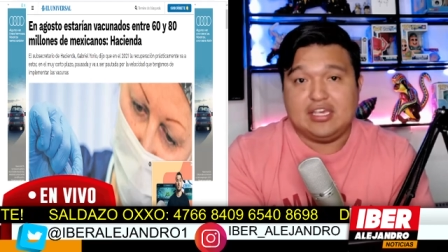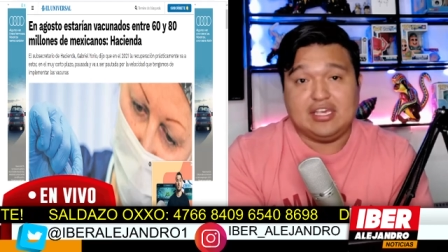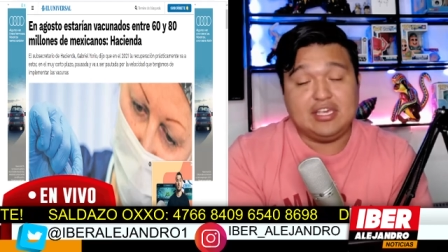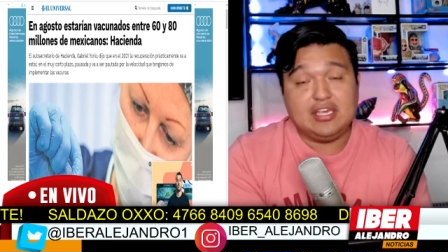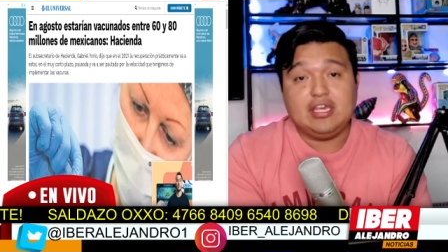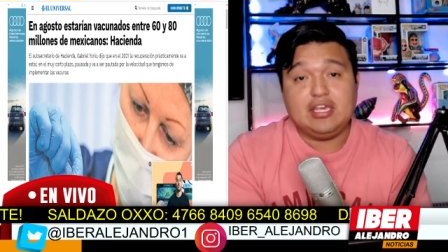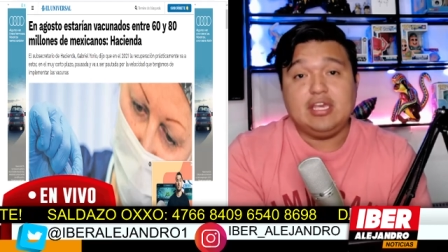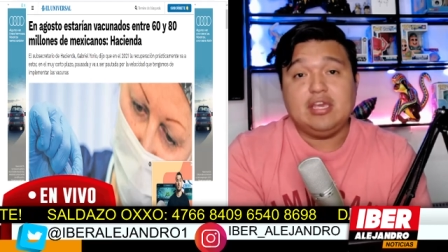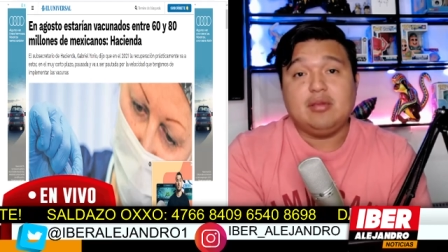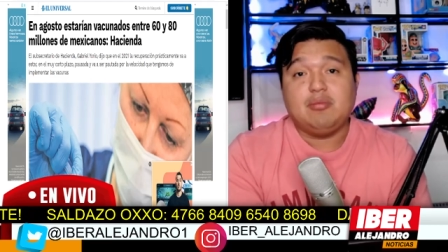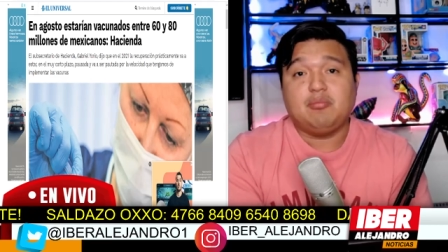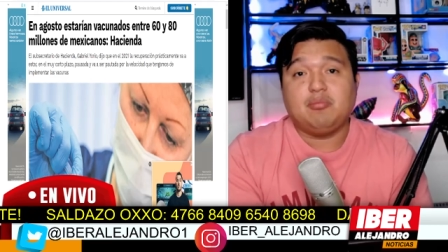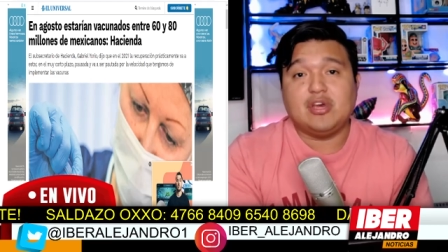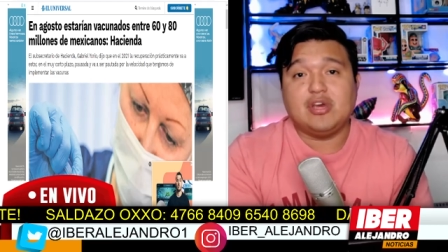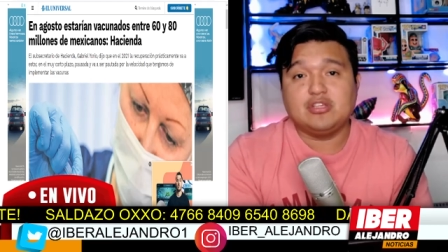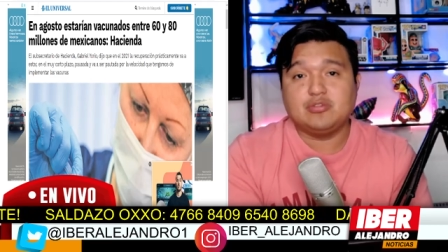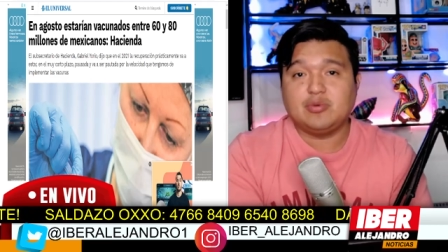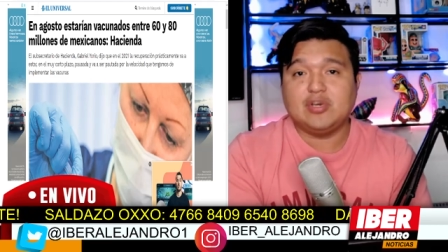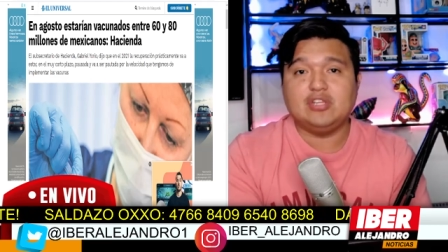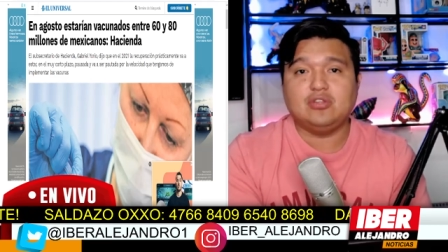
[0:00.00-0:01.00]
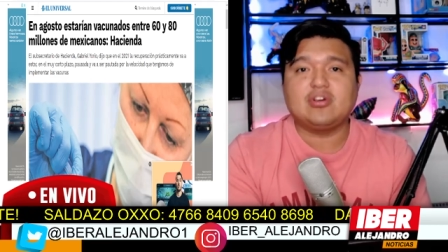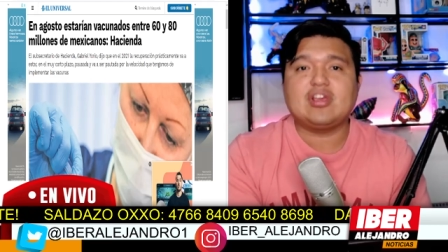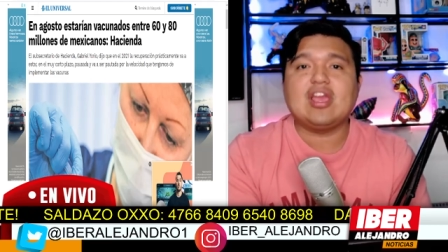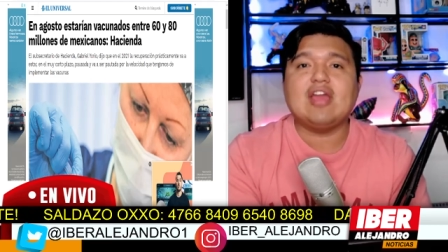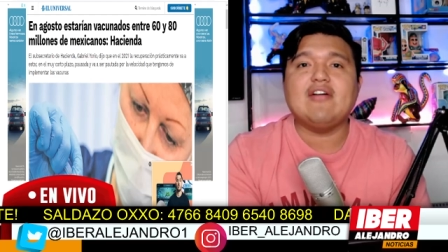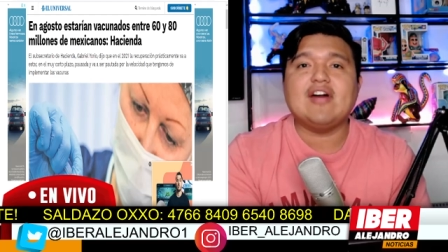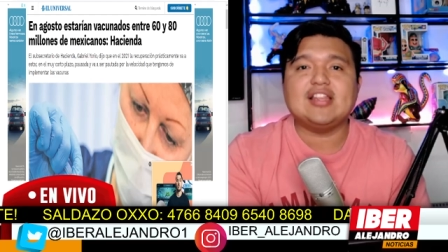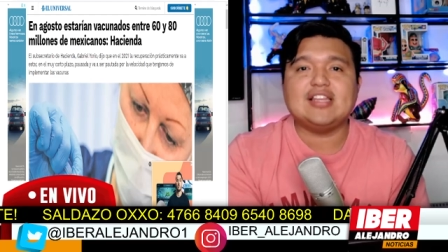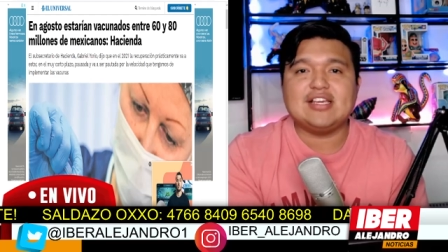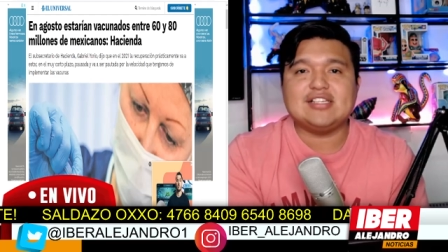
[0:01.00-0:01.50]
Y pues bueno,
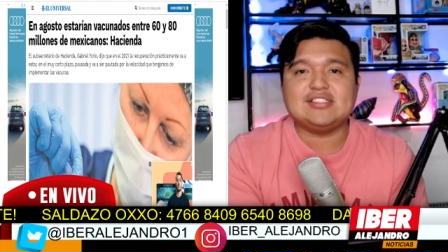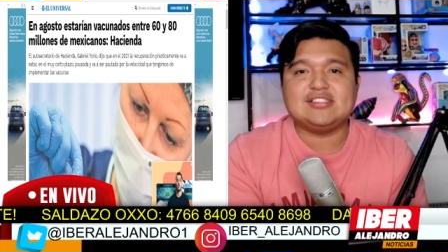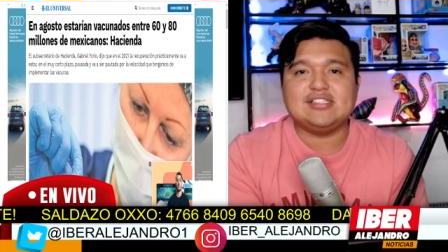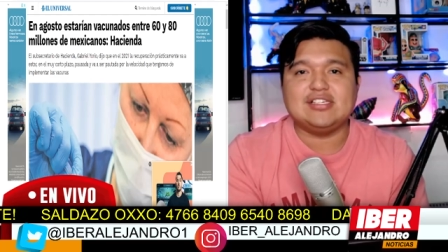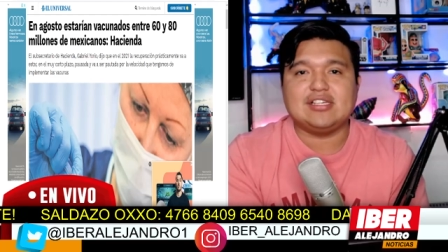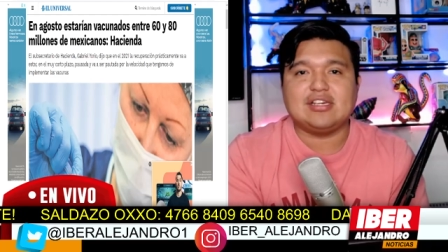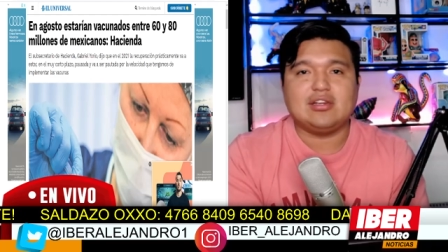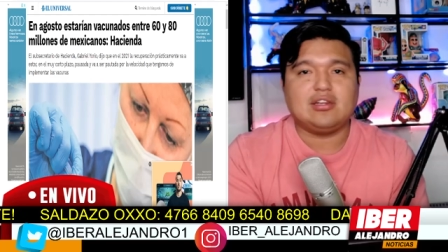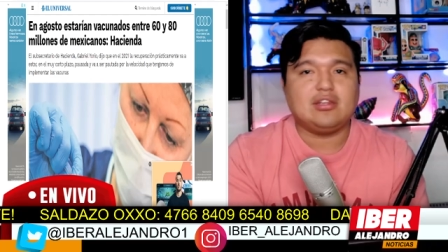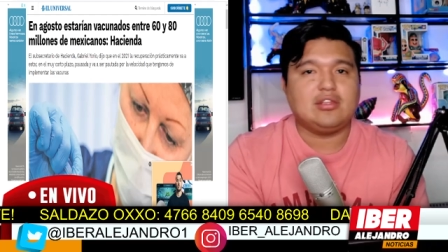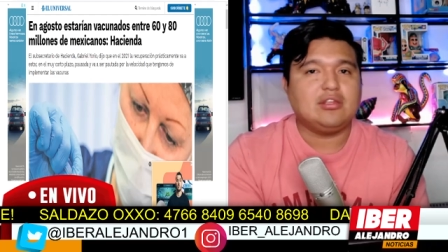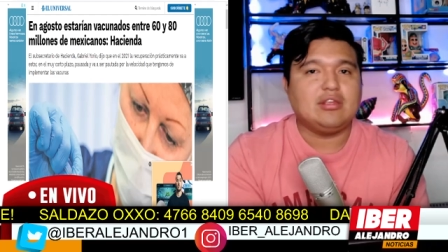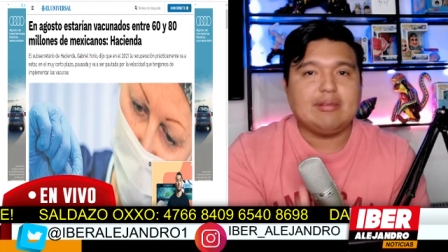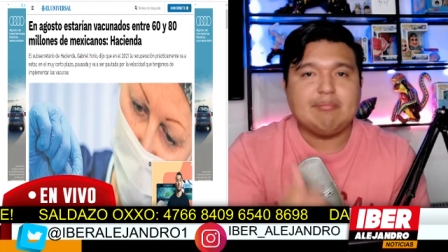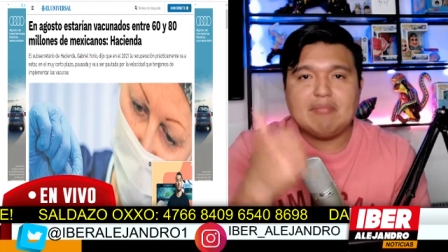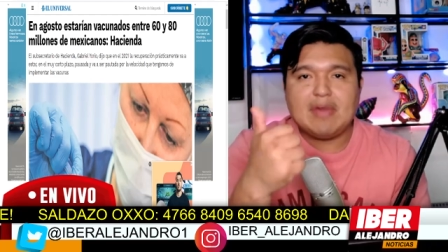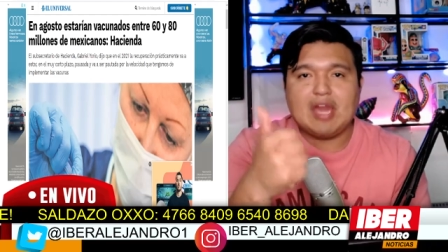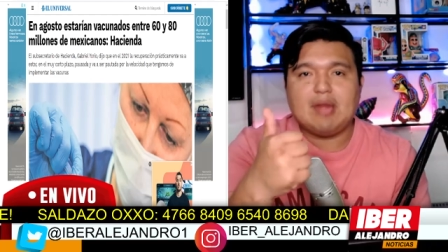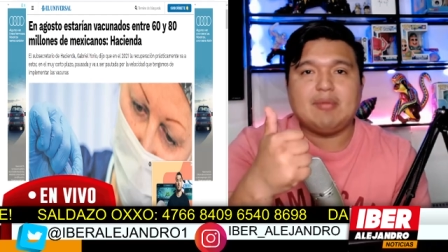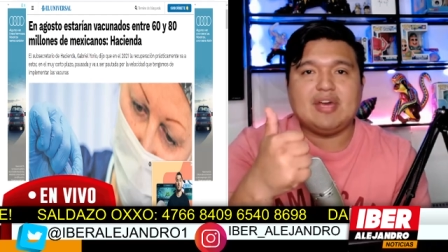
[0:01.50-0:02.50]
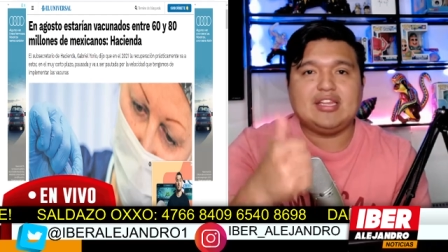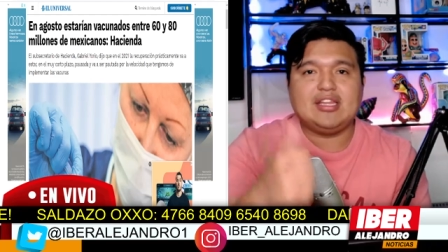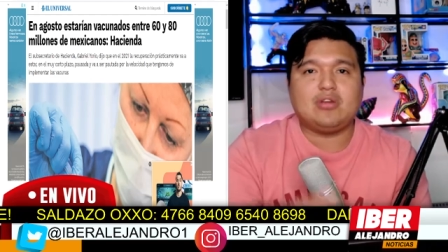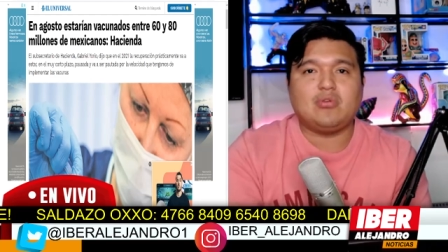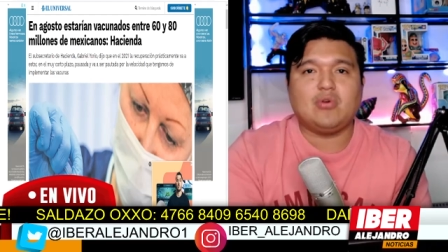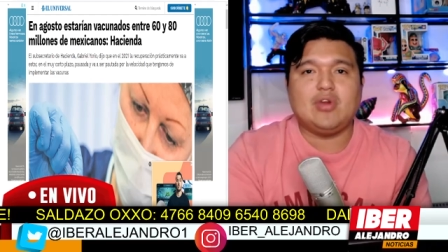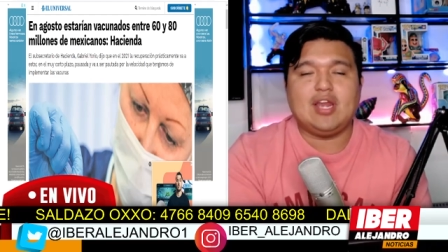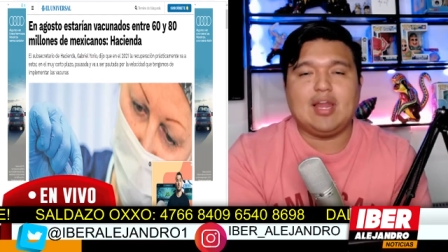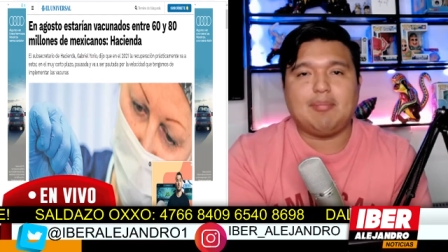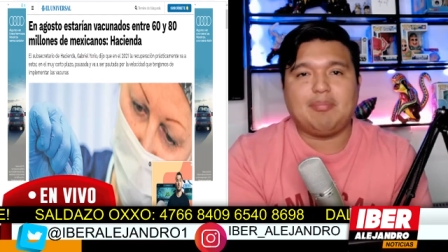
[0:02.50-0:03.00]
¿qué van a decir? ¿Mal
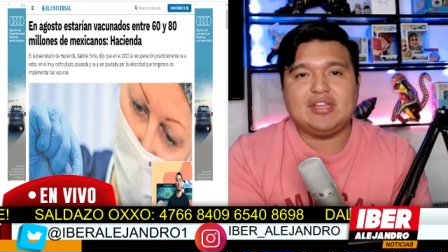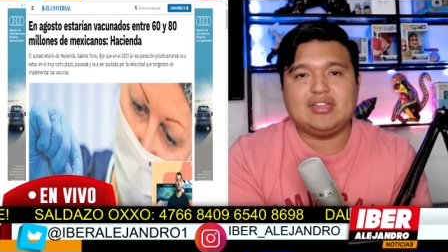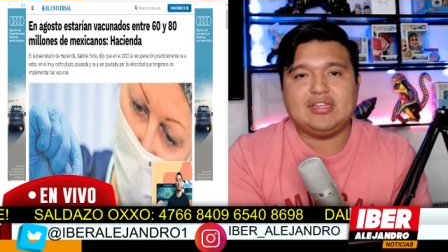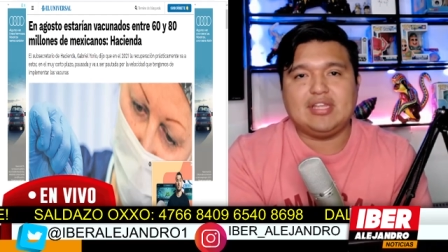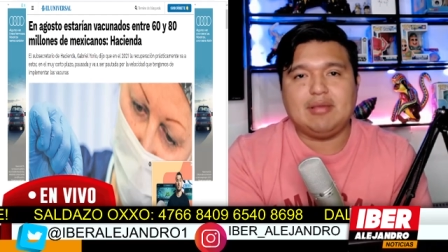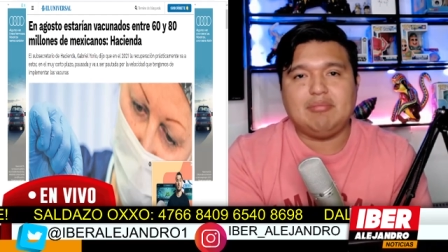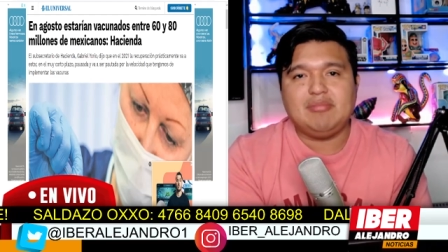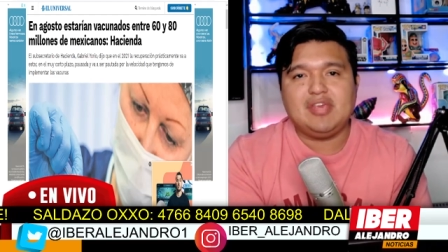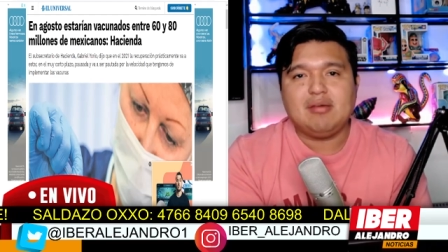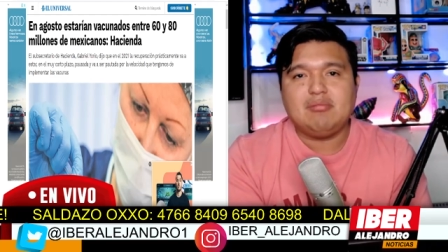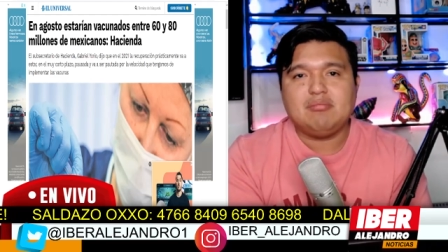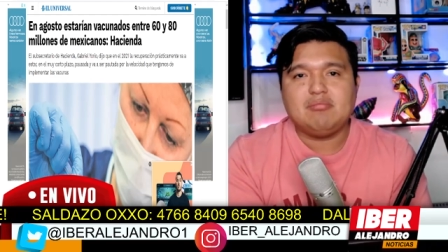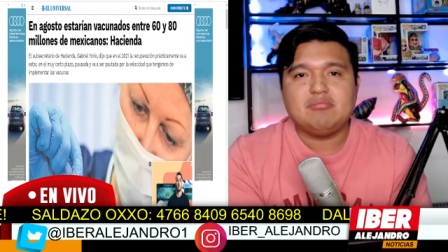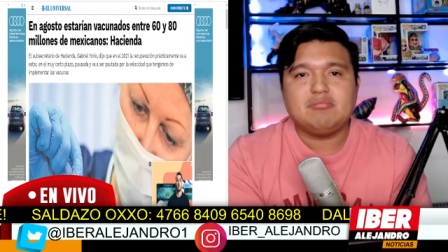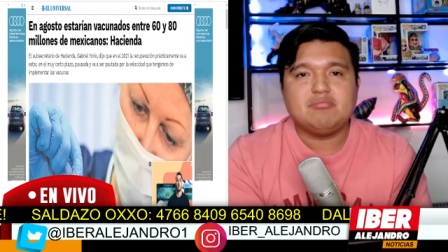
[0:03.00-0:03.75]
manejo de la pandemia?